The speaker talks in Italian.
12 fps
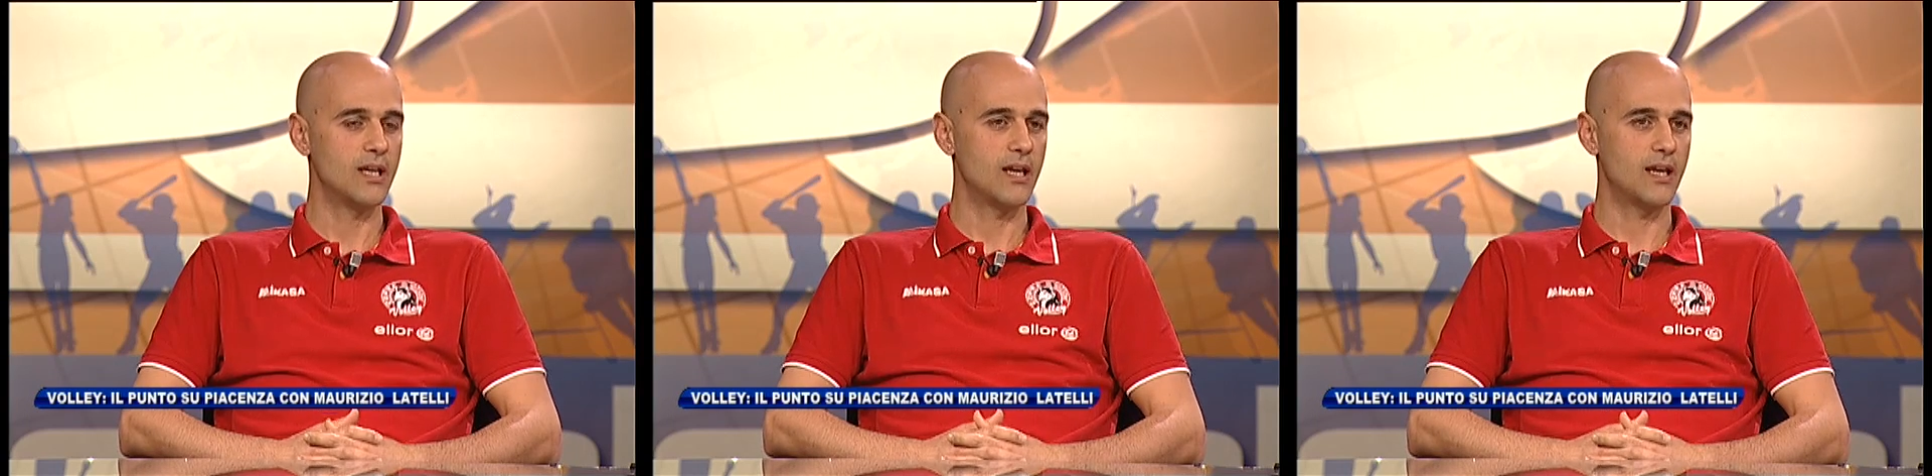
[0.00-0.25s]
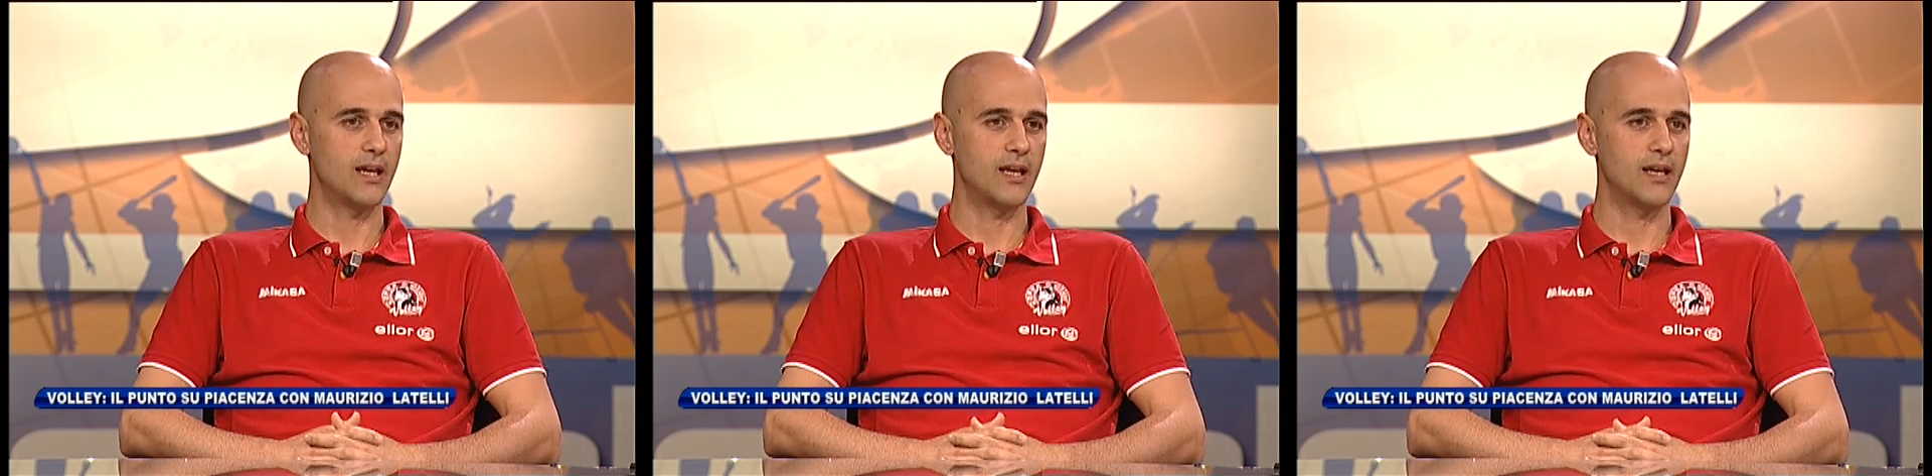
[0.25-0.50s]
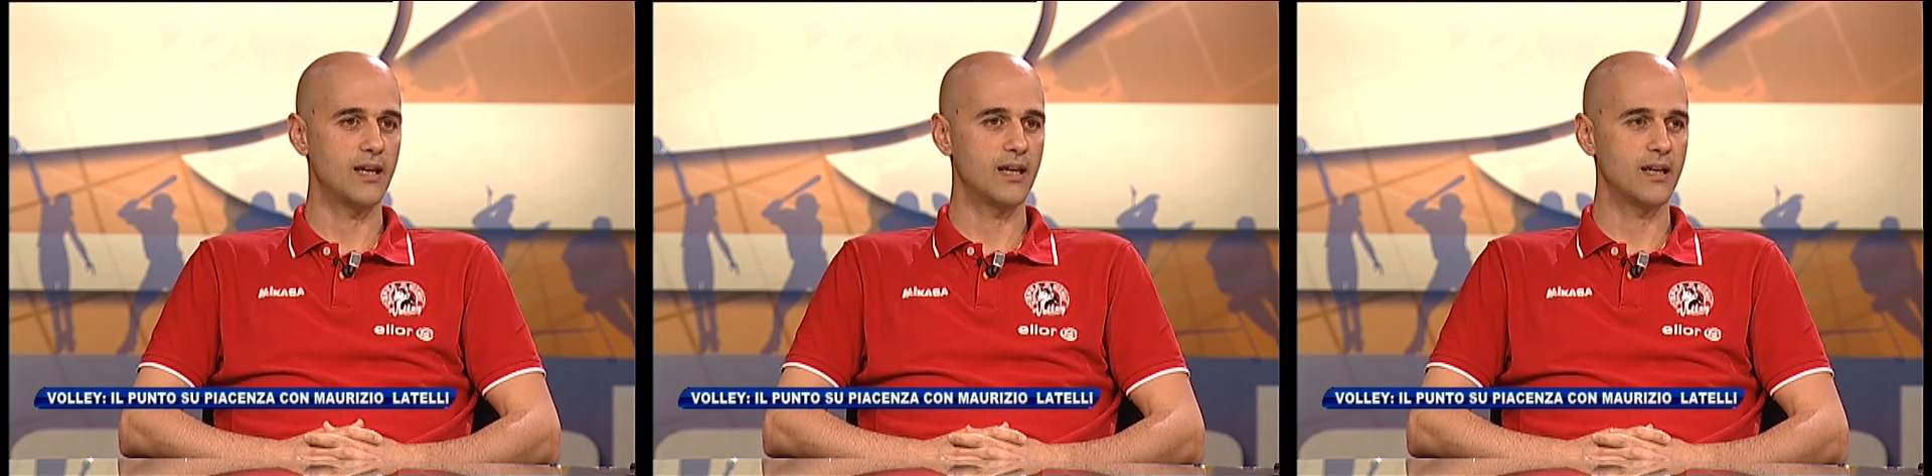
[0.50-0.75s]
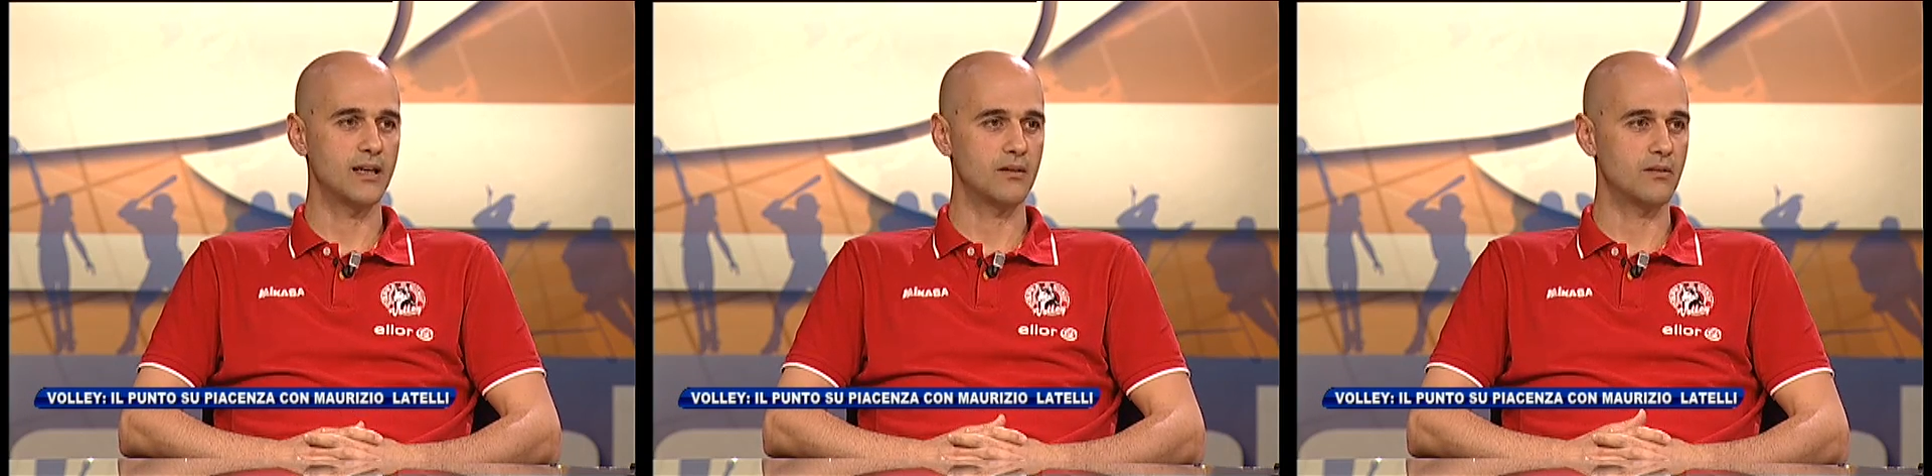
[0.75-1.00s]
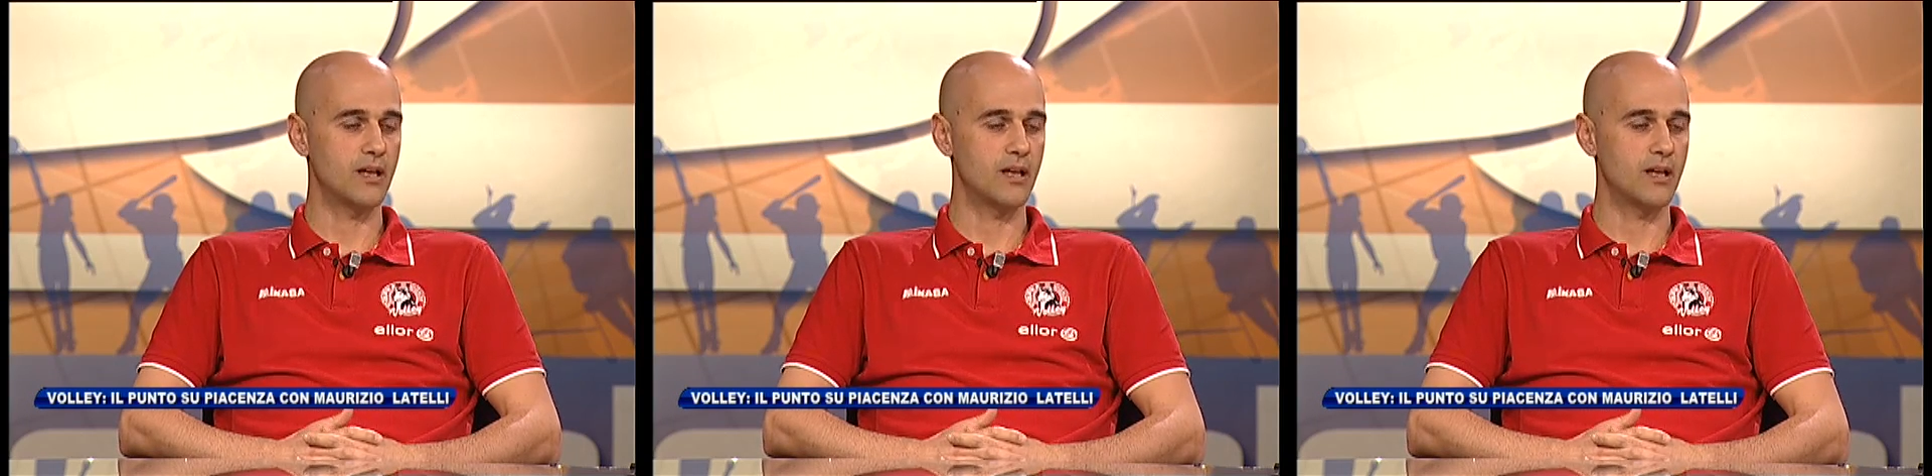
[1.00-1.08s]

eh,